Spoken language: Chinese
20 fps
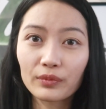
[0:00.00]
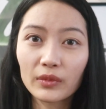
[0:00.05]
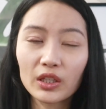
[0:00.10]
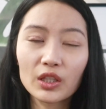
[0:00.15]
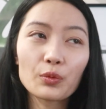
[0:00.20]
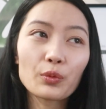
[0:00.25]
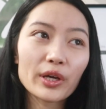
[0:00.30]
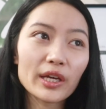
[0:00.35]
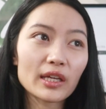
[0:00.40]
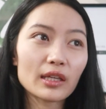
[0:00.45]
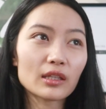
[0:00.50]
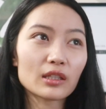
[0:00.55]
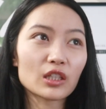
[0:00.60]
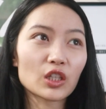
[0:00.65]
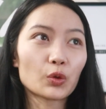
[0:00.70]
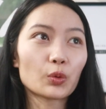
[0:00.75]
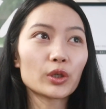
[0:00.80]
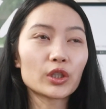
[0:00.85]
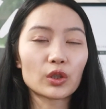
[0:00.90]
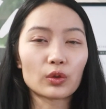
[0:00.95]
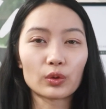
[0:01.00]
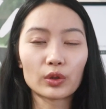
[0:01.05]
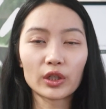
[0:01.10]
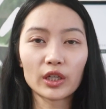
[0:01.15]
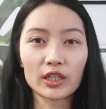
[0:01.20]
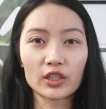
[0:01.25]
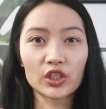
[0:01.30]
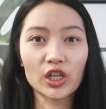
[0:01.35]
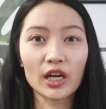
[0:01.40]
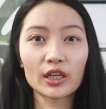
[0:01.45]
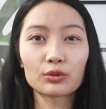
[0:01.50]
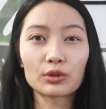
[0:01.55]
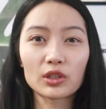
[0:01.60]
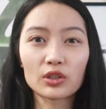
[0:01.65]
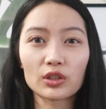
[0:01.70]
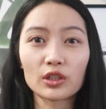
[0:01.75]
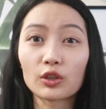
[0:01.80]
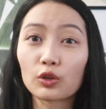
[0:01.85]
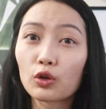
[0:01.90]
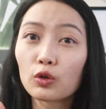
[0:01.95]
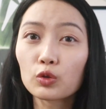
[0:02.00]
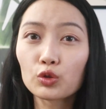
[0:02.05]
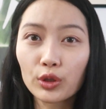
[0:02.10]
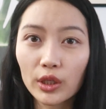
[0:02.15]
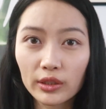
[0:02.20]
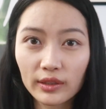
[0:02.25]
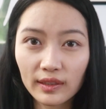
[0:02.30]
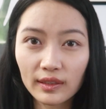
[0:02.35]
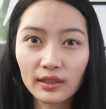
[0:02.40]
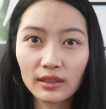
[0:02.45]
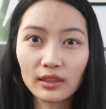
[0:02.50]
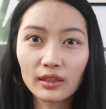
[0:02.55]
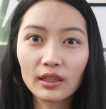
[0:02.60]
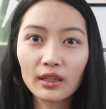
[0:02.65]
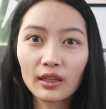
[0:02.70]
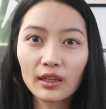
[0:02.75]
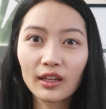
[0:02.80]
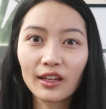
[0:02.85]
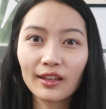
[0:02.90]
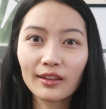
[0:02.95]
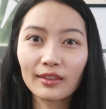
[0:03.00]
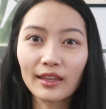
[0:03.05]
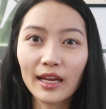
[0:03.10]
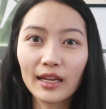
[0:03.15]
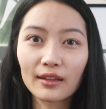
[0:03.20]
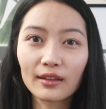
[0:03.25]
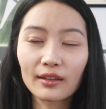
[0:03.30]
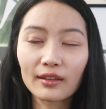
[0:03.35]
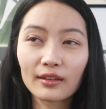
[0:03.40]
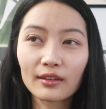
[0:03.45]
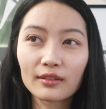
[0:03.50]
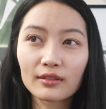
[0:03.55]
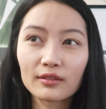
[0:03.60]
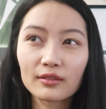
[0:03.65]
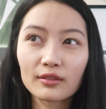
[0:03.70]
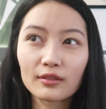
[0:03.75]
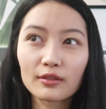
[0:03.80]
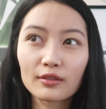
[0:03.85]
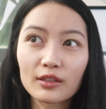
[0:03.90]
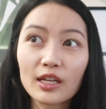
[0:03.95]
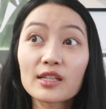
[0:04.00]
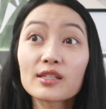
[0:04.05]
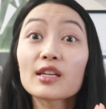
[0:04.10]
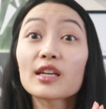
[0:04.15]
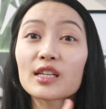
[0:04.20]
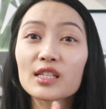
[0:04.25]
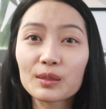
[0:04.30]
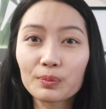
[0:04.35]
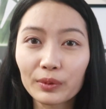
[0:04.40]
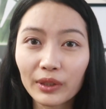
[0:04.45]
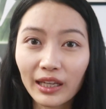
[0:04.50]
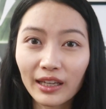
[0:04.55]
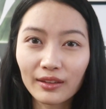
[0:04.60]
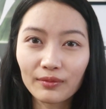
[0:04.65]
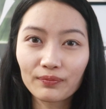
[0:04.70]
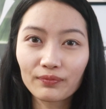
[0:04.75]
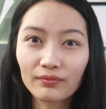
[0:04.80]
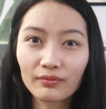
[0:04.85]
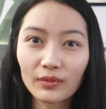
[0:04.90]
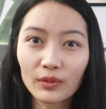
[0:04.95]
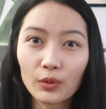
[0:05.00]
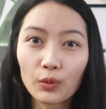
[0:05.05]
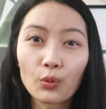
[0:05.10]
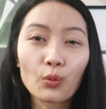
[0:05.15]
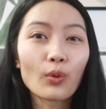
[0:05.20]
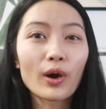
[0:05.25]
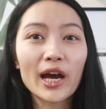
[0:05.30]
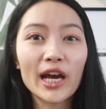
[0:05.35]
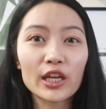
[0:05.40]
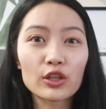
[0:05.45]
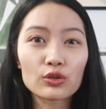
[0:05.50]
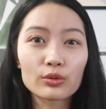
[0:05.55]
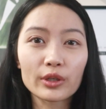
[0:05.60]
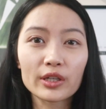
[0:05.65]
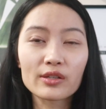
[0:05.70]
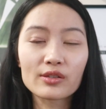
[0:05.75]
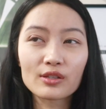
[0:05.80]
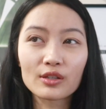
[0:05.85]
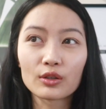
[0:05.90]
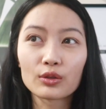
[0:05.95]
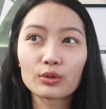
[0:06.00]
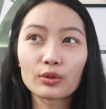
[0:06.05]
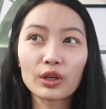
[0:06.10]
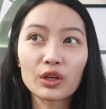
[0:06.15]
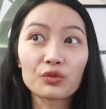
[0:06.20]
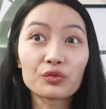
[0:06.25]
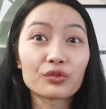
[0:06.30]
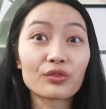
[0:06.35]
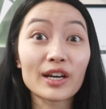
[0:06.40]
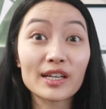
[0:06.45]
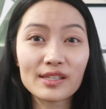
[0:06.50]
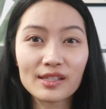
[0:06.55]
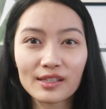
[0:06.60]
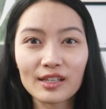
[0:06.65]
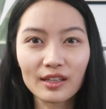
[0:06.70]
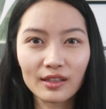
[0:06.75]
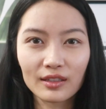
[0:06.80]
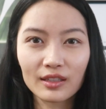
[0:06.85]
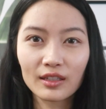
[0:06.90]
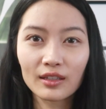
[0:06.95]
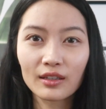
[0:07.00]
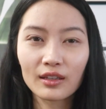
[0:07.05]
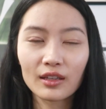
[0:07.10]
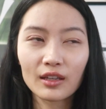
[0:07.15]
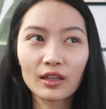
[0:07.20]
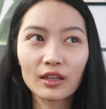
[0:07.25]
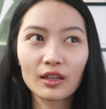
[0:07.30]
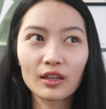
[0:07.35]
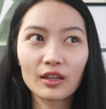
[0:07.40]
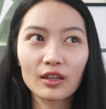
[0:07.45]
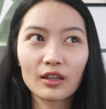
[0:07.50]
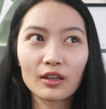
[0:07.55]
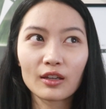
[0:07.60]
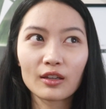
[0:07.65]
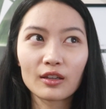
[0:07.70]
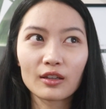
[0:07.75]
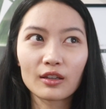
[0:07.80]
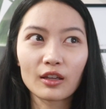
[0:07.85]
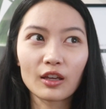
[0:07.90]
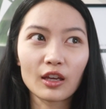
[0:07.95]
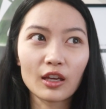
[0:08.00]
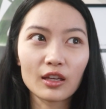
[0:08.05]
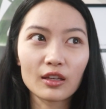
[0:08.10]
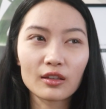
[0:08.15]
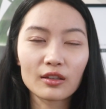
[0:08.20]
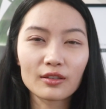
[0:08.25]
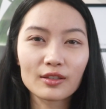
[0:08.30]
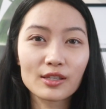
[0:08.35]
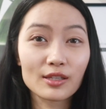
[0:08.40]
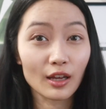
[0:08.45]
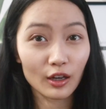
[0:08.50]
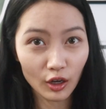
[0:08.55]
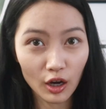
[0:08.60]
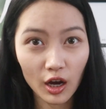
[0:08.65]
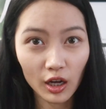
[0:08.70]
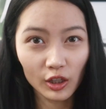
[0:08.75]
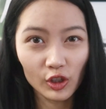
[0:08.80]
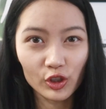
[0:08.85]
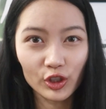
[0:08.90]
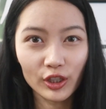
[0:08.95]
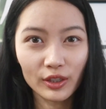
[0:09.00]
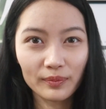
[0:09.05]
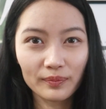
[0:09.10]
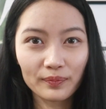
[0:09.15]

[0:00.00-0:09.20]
因为你会有很长一段时间的空窗期 ，that doesn't explain。 Why you are so invested in psychology？